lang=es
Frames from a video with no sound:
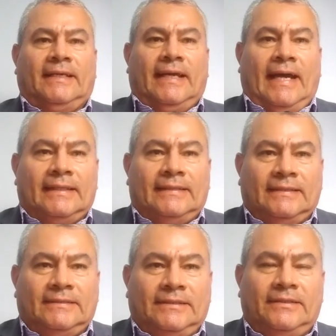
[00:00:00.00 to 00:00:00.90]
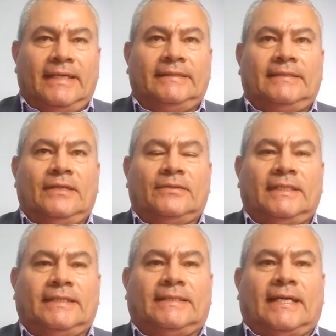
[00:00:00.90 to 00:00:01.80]
atención a esta
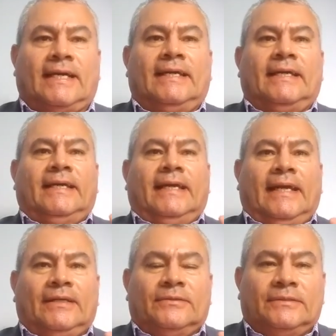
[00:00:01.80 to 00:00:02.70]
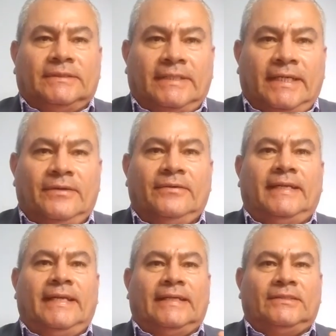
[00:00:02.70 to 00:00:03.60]
noticia. El Consejo
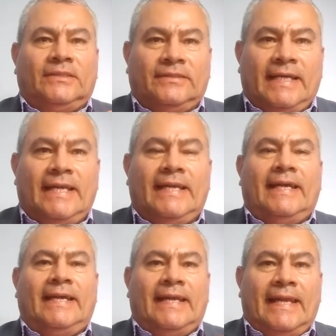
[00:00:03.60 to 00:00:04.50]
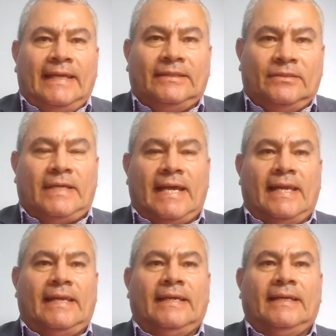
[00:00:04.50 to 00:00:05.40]
Nacional
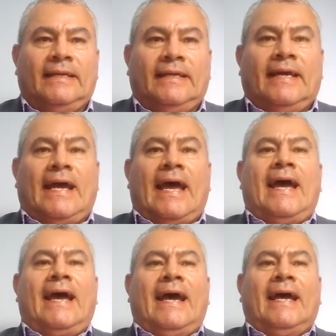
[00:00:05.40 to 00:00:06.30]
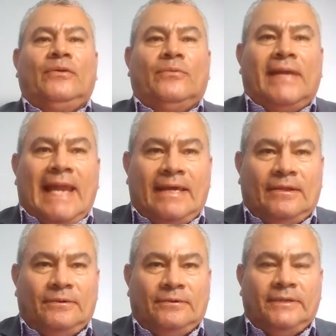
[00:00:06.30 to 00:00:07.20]
Electoral ha
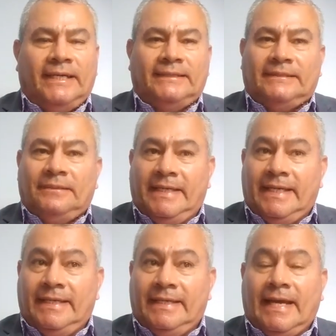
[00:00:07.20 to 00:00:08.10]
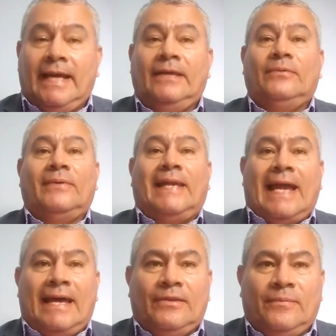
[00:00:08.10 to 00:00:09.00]
anulado, oígase bien, ha
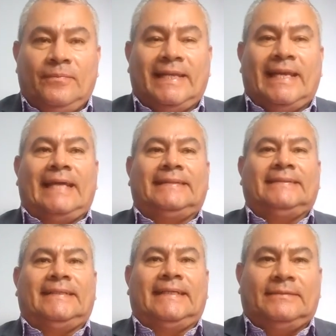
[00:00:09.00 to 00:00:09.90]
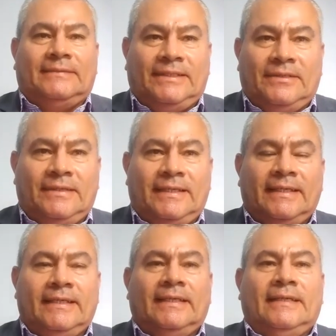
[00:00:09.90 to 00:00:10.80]
anulado la inscripción
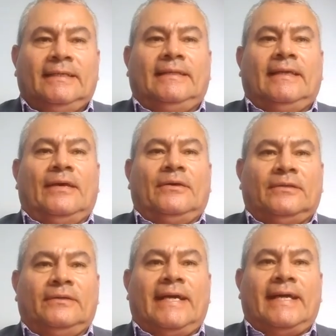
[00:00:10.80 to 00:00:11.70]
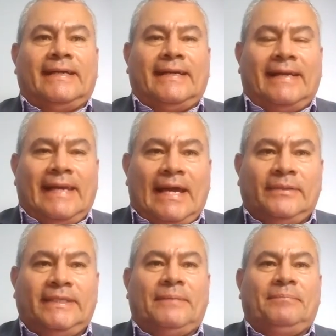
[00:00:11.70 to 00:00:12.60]
de la doctora
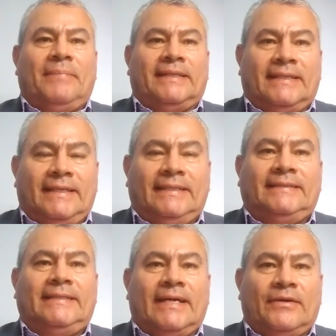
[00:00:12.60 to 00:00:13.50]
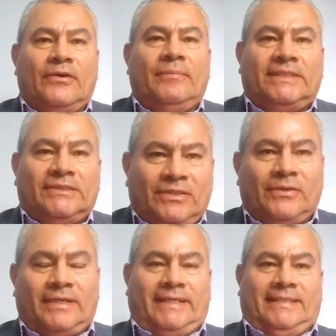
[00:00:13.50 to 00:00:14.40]
Claudia Patricia Gómez
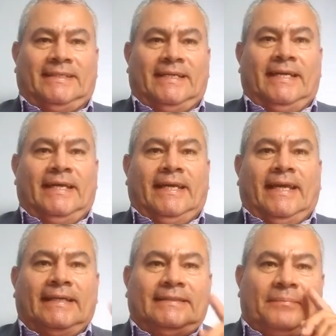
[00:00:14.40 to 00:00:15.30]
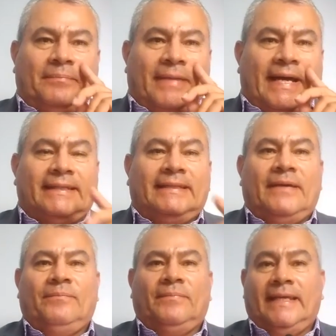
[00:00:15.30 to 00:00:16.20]
Torres, que hace
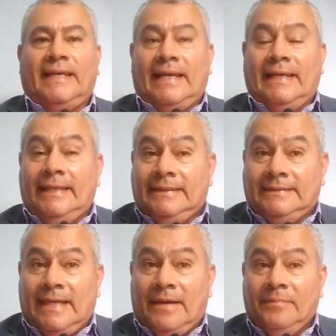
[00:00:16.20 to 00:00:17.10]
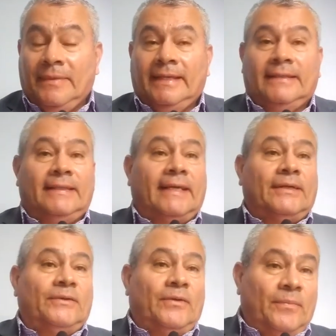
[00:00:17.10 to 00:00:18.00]
parte de la lista
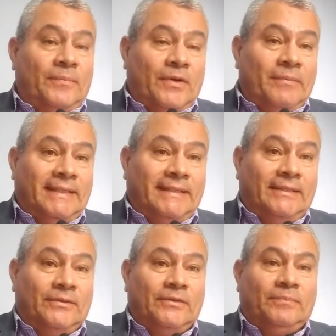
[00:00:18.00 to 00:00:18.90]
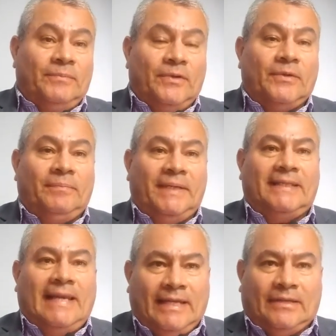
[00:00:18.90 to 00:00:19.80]
de comprometidos por
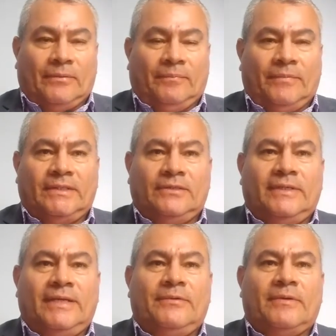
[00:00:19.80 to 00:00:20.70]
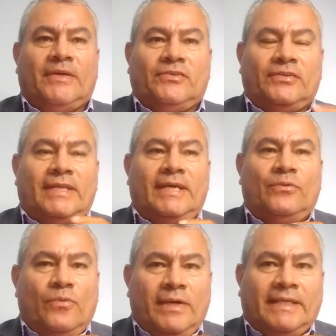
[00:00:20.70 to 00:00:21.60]
Pitalito. Esta es una información de
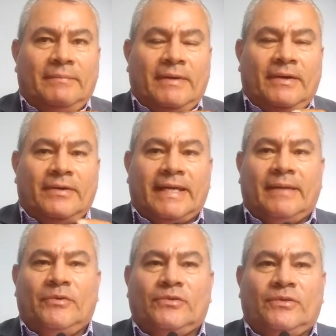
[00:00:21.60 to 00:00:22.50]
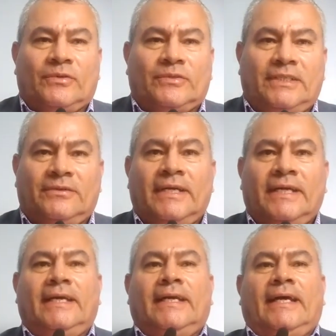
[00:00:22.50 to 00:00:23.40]
última hora que hemos conocido
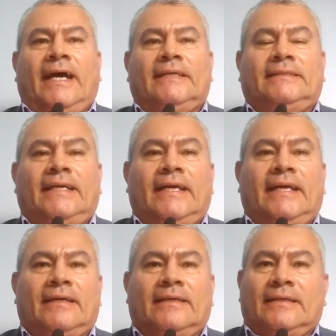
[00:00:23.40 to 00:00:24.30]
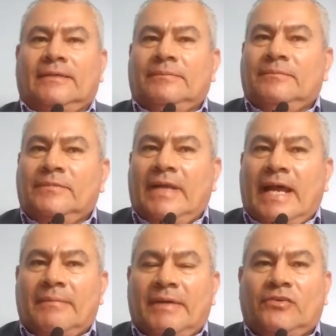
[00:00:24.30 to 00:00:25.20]
hace eh,
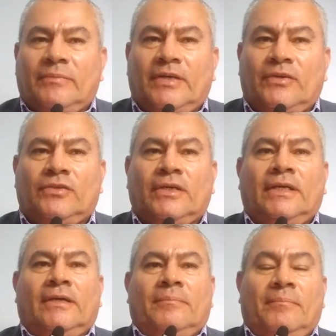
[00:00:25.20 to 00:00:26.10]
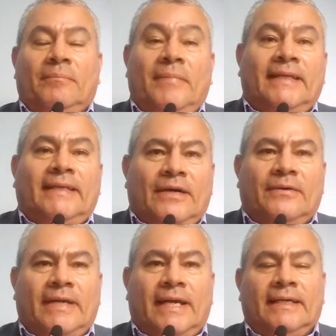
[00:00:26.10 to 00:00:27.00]
nada más o menos media
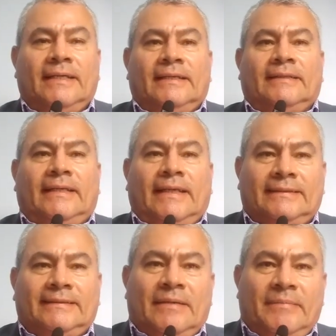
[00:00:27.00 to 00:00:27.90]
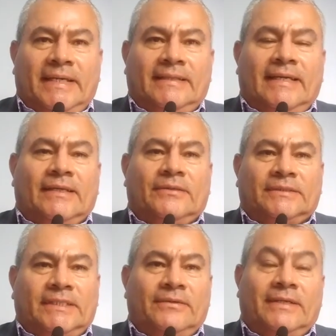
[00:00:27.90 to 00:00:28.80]
hora directamente del
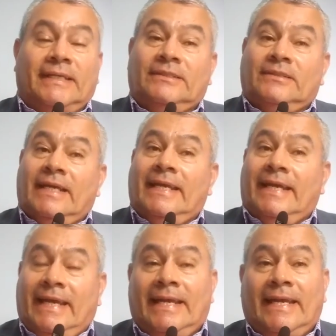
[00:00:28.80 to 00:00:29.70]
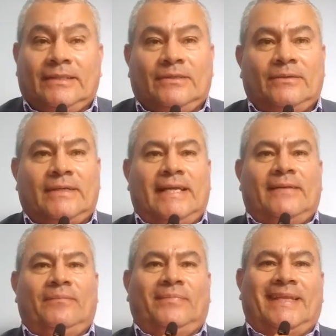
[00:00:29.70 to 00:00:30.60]
Consejo Nacional
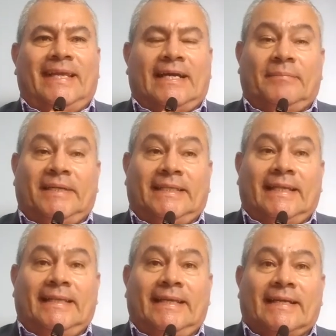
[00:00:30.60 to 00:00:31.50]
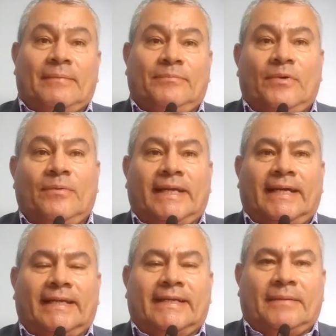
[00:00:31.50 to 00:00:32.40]
Electoral mm, de la capital de la
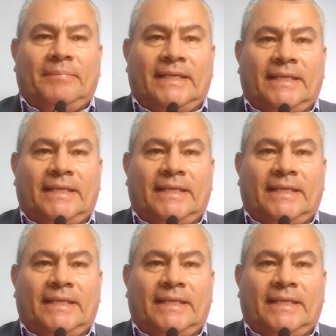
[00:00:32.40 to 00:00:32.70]
República. Les repito,